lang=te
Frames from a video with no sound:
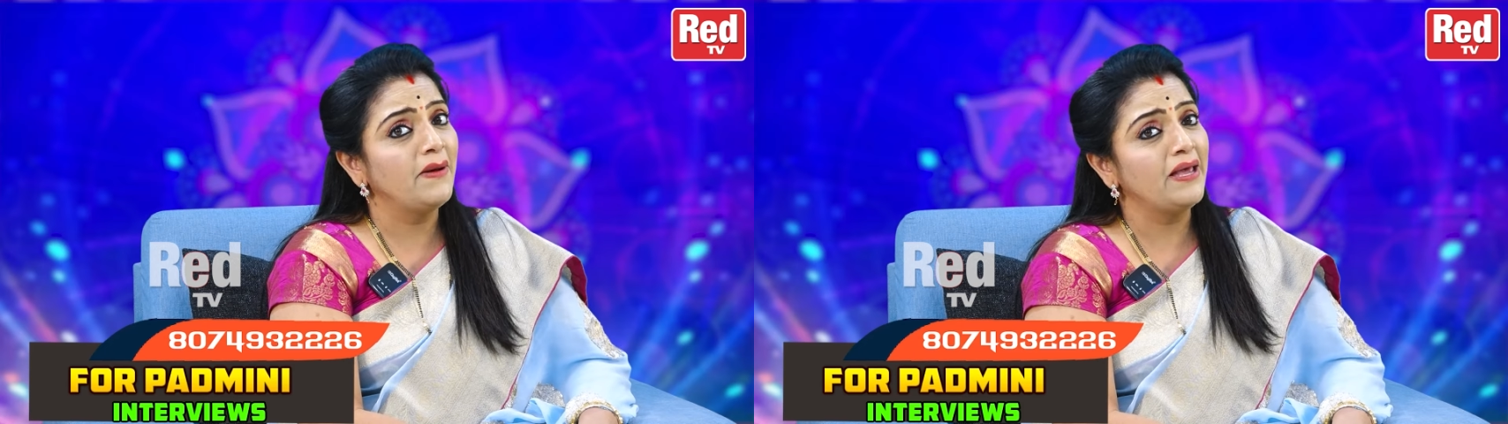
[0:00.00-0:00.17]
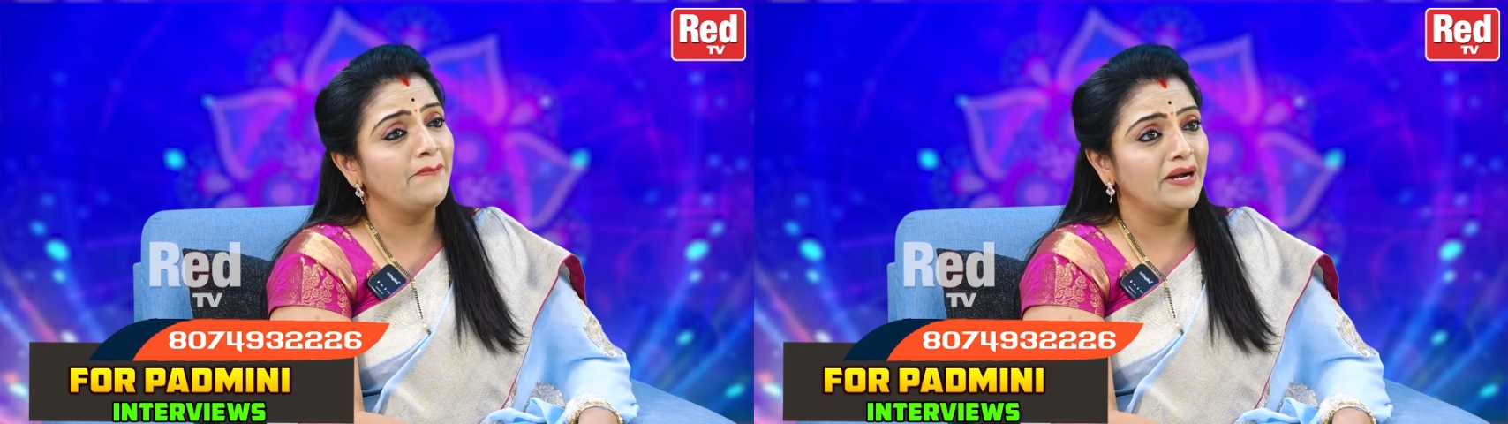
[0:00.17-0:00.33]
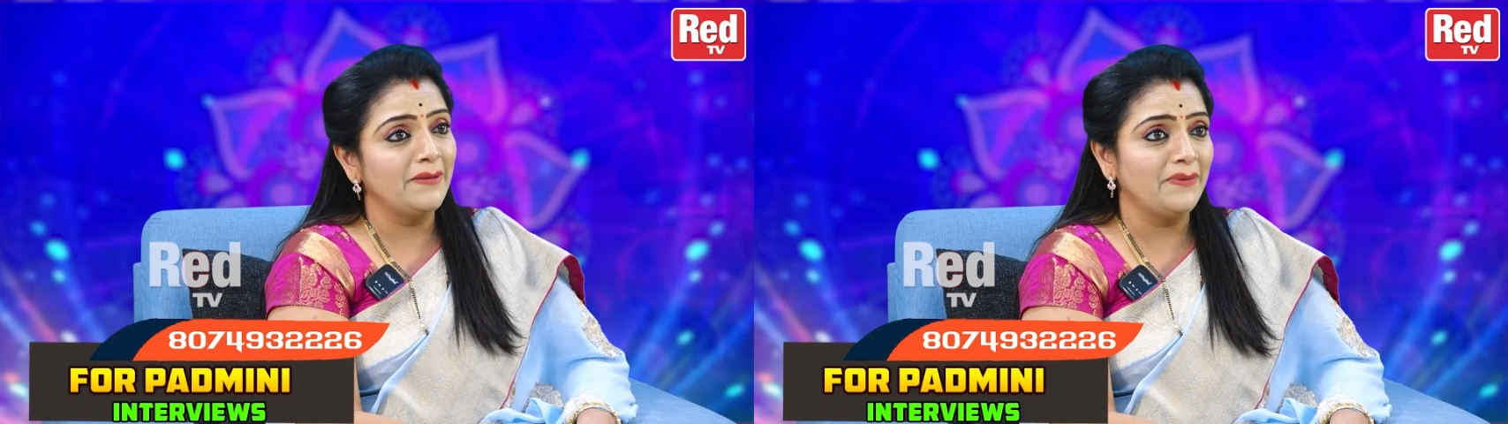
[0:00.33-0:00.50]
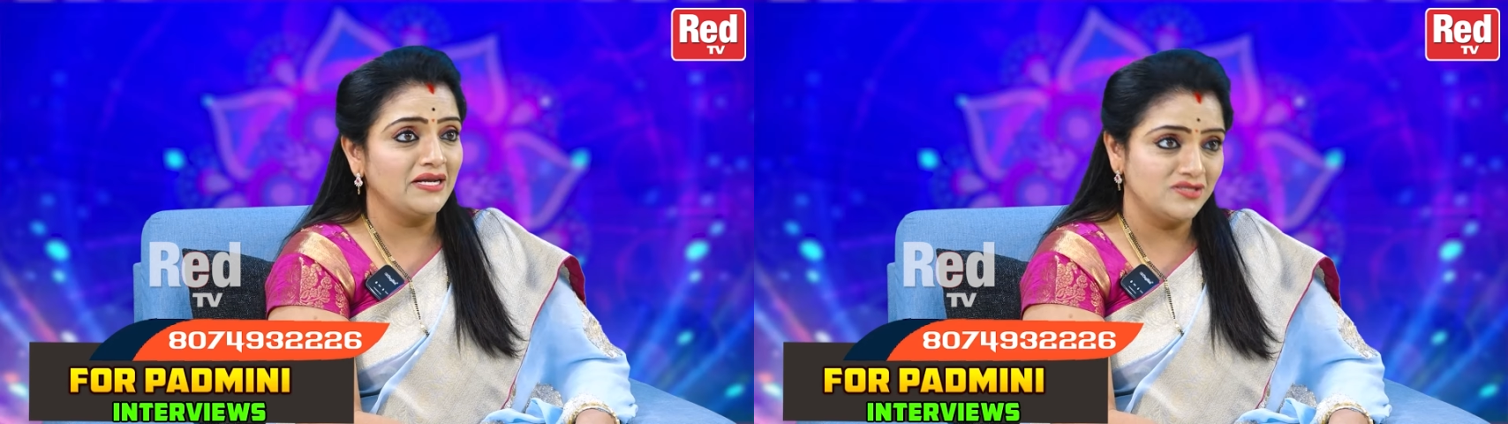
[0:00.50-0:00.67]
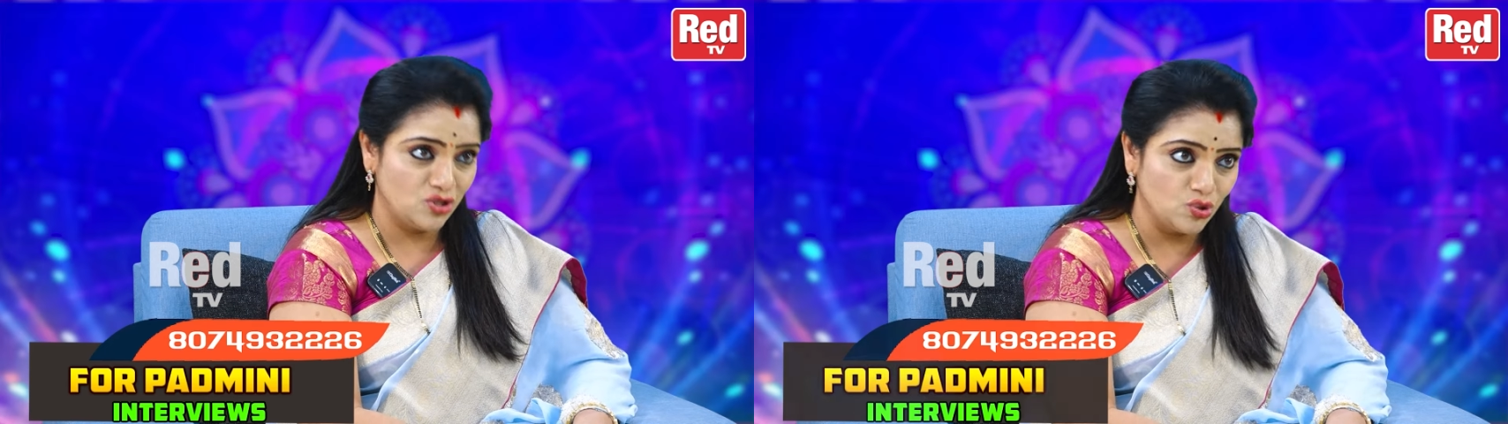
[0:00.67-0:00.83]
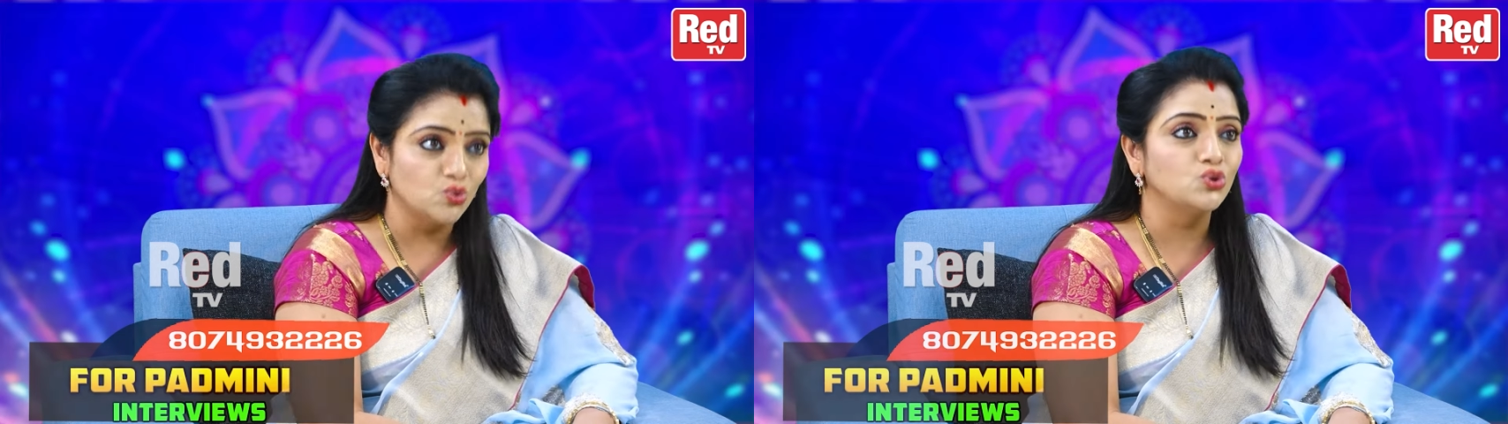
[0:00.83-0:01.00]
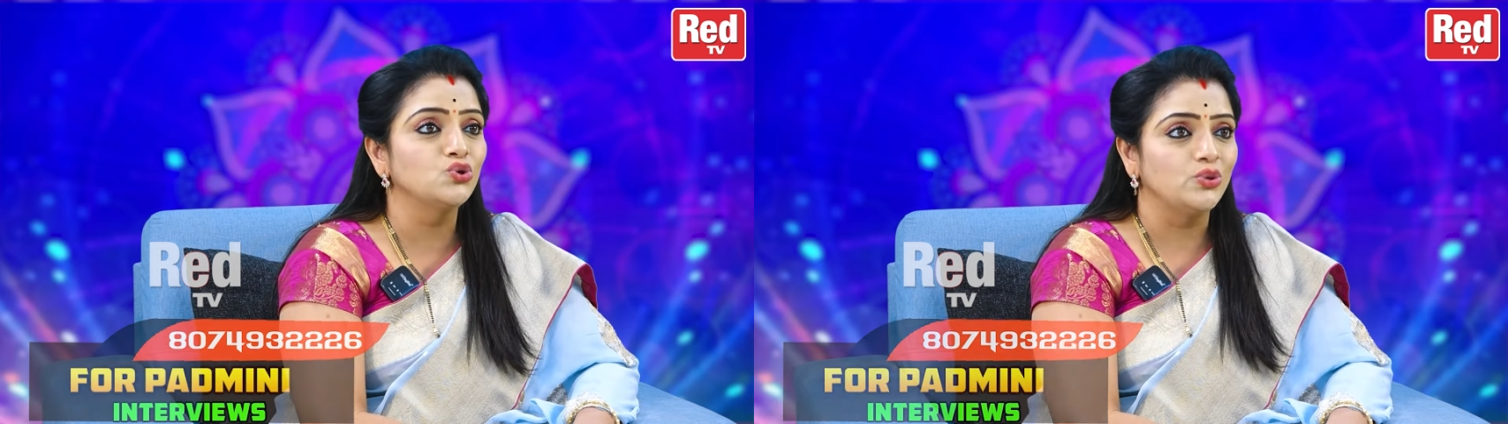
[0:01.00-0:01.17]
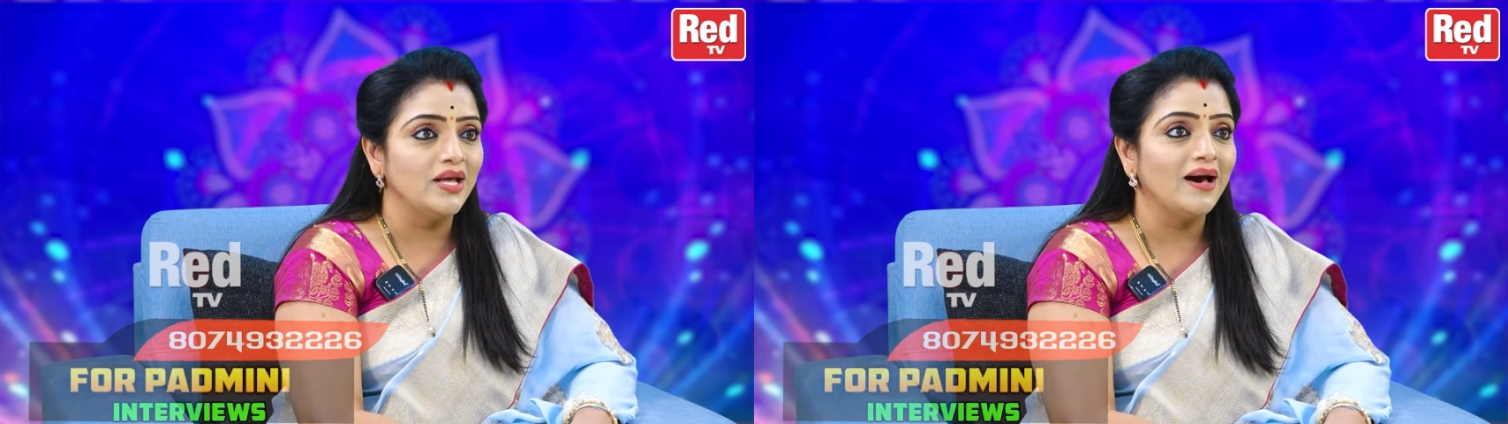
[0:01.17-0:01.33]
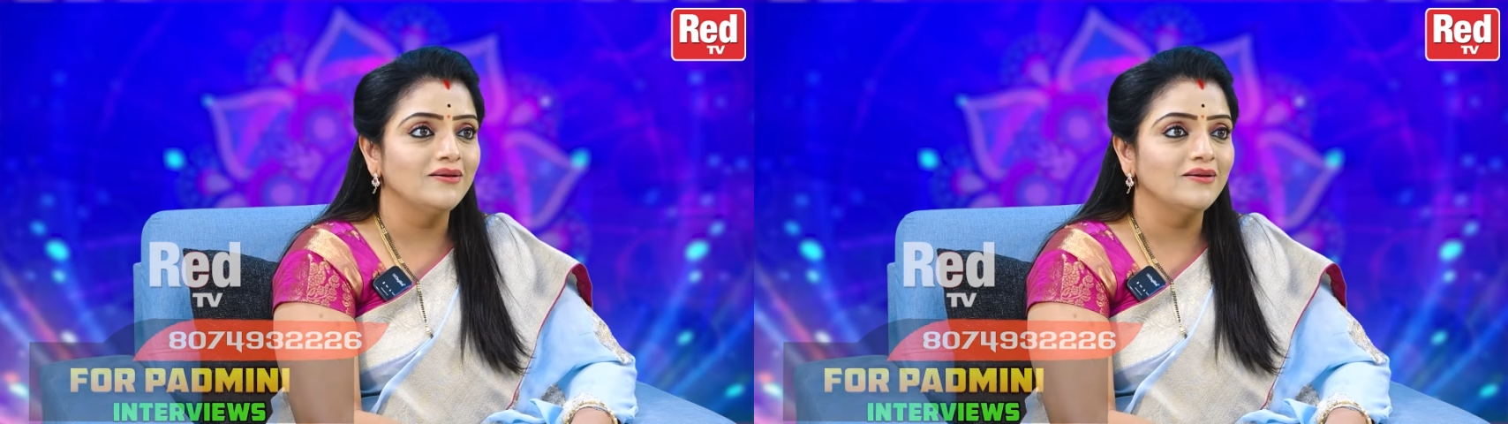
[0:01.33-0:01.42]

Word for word: భయపడే పరిస్థితి ఉంటుందా